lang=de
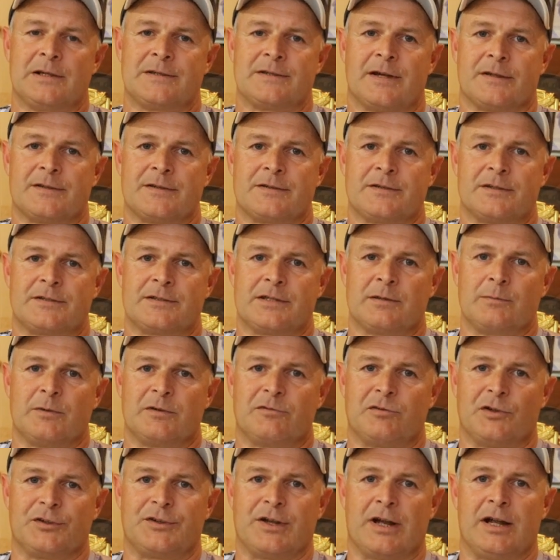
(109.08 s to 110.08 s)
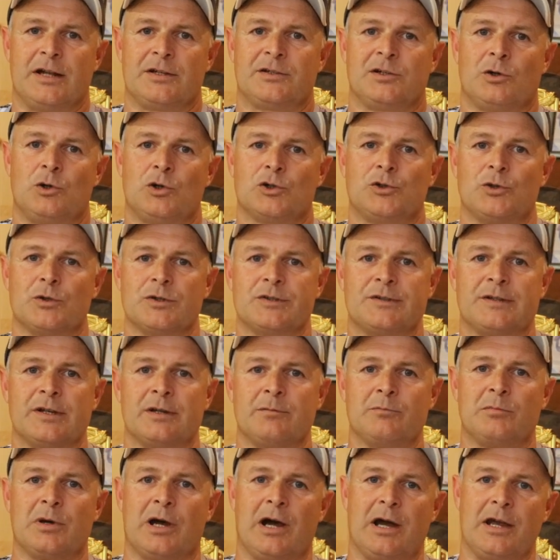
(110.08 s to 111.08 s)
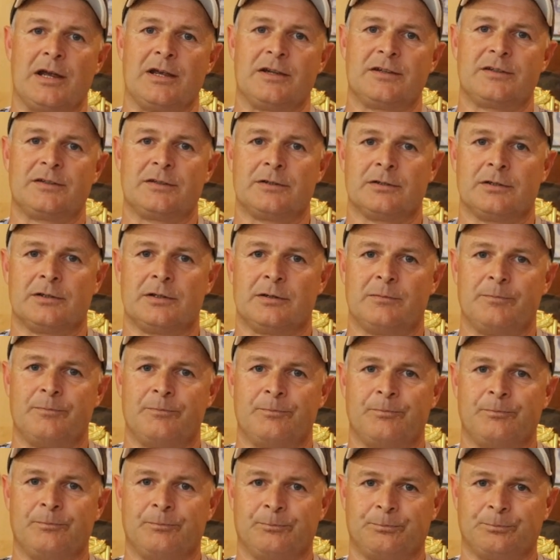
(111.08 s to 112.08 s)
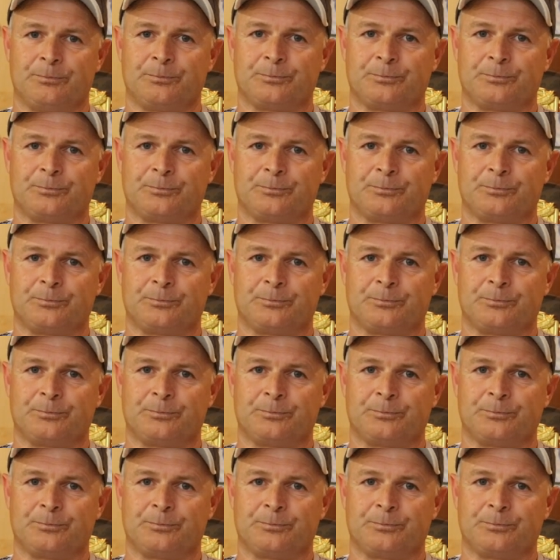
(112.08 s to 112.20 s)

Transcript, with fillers: es hatte sich ziemlich verteilt auch durch den Bereich ähm,